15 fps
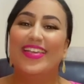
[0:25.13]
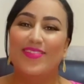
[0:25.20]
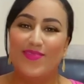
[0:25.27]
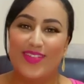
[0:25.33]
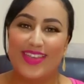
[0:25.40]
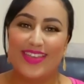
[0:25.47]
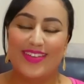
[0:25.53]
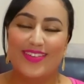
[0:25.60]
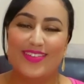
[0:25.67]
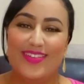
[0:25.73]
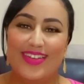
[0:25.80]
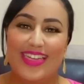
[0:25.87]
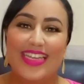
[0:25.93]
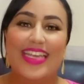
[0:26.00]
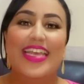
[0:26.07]
كما كيقولوا
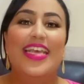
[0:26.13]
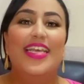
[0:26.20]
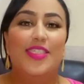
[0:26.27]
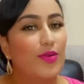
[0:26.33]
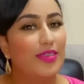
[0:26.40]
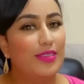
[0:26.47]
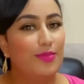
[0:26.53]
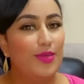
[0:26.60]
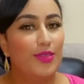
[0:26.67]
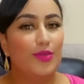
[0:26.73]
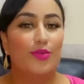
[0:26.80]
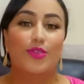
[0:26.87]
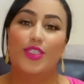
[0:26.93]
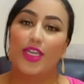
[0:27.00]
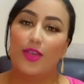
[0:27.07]
لي
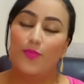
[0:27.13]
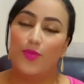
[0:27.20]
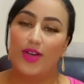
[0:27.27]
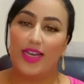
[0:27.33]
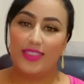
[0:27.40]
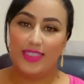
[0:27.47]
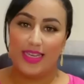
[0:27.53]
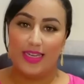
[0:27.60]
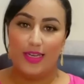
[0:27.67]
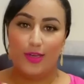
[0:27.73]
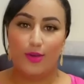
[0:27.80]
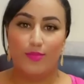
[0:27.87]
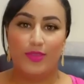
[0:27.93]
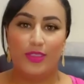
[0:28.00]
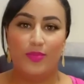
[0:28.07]
وسميتو شيك بوين غادي نخلي
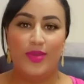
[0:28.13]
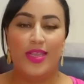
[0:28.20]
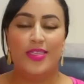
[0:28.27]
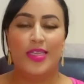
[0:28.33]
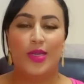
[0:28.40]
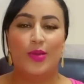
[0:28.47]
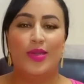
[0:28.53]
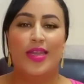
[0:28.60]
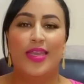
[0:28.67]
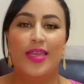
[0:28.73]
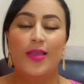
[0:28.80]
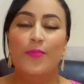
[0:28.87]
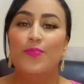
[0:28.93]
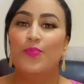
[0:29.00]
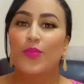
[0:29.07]
لكم السميه ديالو
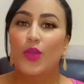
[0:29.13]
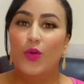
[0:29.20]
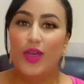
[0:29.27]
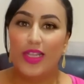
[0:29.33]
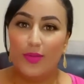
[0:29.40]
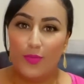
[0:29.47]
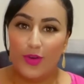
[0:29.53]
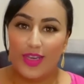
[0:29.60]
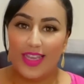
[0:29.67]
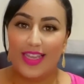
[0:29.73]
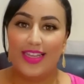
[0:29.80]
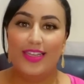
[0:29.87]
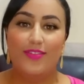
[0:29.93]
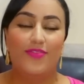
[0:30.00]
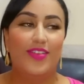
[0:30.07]
هنايا واحد الموقع
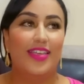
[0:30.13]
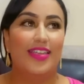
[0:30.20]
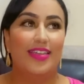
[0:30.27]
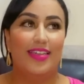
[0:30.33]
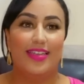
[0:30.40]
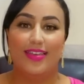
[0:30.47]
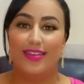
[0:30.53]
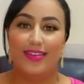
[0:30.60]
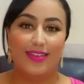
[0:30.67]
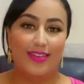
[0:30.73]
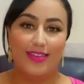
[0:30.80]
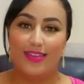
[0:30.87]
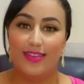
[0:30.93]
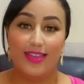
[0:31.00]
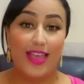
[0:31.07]
اللي فيه
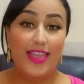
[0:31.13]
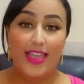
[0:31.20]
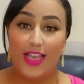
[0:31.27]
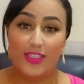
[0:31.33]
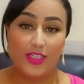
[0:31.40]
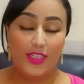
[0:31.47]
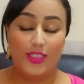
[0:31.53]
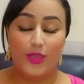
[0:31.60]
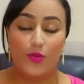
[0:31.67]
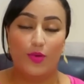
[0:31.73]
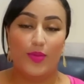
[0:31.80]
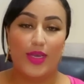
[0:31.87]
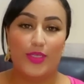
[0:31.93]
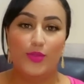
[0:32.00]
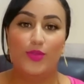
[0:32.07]
اي حاجه حتى هو
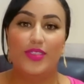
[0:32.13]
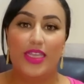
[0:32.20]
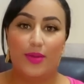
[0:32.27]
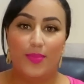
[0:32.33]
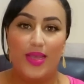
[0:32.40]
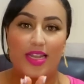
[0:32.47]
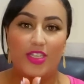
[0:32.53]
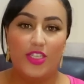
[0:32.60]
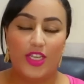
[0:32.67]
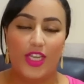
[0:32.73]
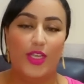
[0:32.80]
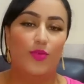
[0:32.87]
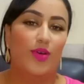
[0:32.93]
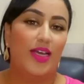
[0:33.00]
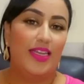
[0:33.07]
بغيتو داير بحال شي
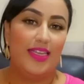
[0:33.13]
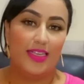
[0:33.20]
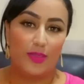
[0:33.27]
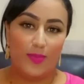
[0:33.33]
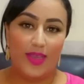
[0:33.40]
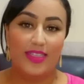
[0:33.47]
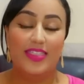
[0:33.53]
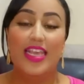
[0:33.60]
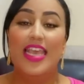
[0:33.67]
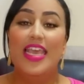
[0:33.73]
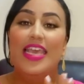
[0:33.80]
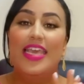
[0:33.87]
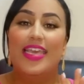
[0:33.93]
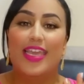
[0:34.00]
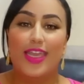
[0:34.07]
ان وعلي اكسبريس
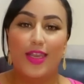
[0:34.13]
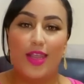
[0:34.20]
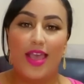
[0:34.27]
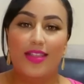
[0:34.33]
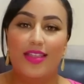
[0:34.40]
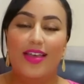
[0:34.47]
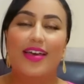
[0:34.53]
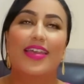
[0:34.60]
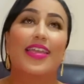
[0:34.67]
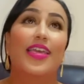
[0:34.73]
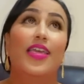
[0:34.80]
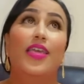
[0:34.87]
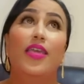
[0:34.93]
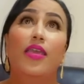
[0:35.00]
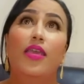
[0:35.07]
غير هذا
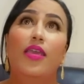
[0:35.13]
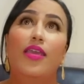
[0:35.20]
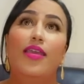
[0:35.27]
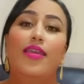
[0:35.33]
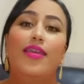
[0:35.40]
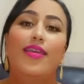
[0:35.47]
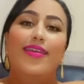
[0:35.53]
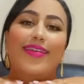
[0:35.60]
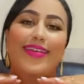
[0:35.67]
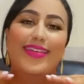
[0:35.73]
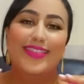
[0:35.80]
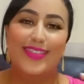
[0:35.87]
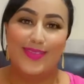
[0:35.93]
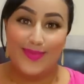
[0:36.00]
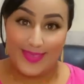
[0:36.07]

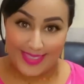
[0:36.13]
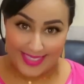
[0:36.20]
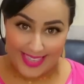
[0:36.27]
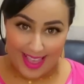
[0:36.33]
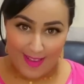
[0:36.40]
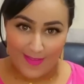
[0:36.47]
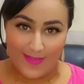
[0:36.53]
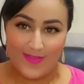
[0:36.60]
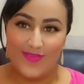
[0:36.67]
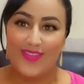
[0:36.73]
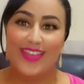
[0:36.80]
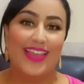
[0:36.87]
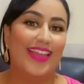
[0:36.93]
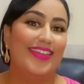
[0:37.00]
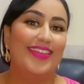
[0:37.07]
رخيص بزاف
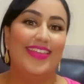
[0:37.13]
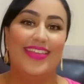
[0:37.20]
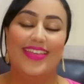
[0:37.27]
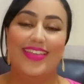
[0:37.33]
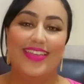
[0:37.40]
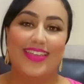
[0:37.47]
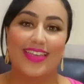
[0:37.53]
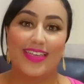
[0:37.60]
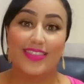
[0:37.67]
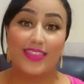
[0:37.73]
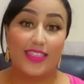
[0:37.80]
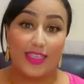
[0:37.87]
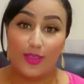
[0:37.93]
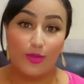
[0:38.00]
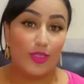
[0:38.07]
يعني
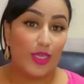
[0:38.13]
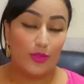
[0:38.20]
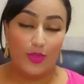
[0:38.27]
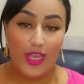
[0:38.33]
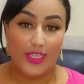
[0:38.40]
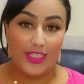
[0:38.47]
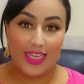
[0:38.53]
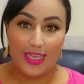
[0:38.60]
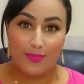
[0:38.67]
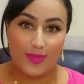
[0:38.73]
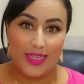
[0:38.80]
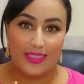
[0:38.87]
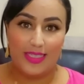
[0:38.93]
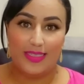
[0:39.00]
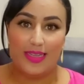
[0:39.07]
تقدروا تاخذوا الحاجه غير ب
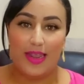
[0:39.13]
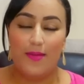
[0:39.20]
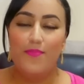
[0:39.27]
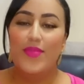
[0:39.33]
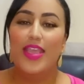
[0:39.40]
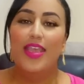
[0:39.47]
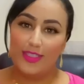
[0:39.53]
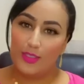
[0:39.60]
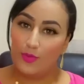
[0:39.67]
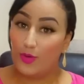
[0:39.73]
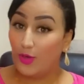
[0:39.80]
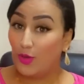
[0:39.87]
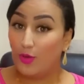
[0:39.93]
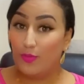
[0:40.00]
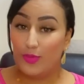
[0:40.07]
3 دراهم غادي
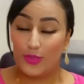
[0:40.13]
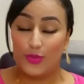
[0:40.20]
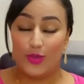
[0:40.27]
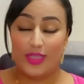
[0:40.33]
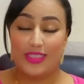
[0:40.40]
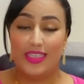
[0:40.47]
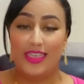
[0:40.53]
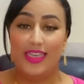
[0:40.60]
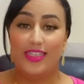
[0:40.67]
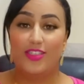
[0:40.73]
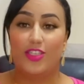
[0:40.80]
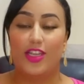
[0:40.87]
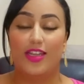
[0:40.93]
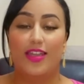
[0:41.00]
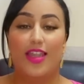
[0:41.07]
نوريكم شنو خديت ان
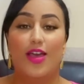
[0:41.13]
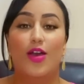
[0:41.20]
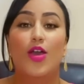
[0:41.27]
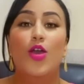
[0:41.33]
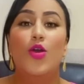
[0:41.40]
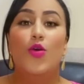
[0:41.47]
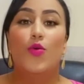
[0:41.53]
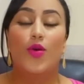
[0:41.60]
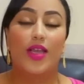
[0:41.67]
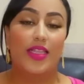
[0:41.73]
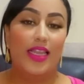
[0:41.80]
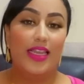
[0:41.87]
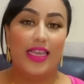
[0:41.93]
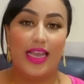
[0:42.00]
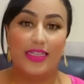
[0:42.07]
شاء الله
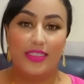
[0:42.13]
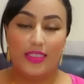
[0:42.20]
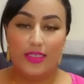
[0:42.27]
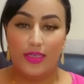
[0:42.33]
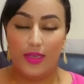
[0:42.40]
وكذلك غادي